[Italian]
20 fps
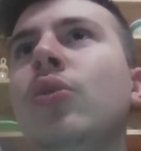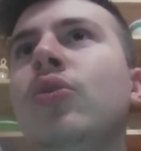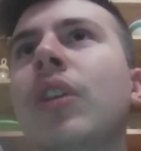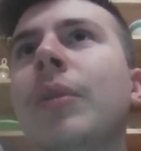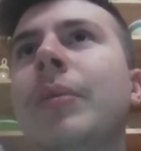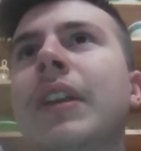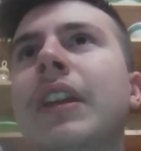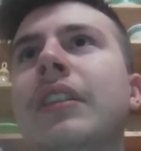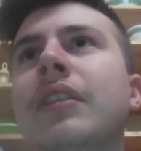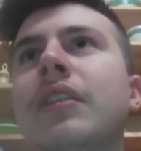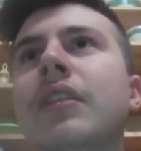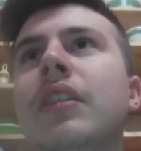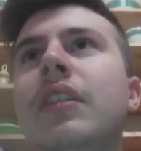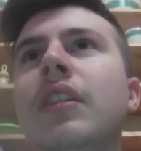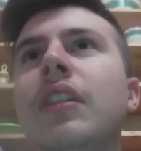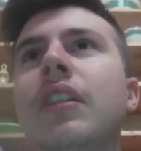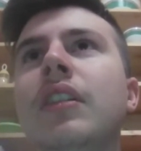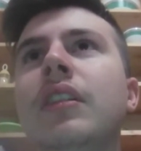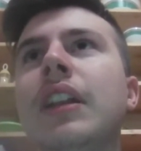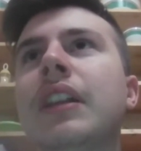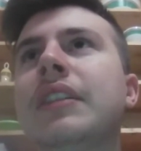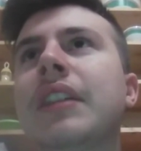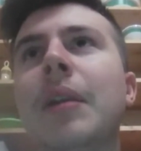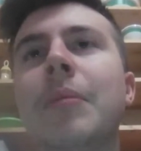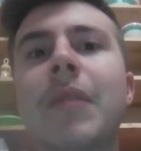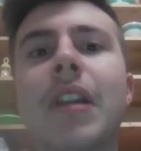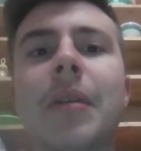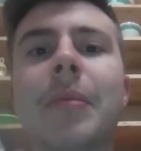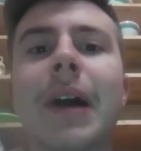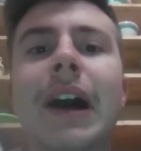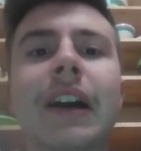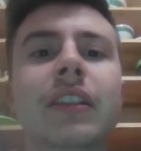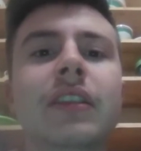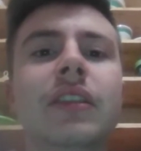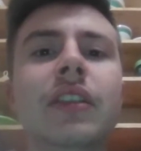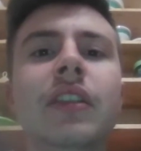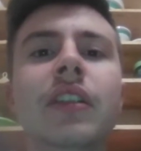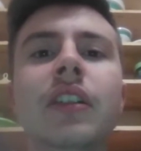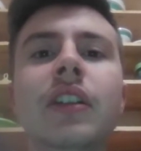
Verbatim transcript: per en- da entrambe le parti.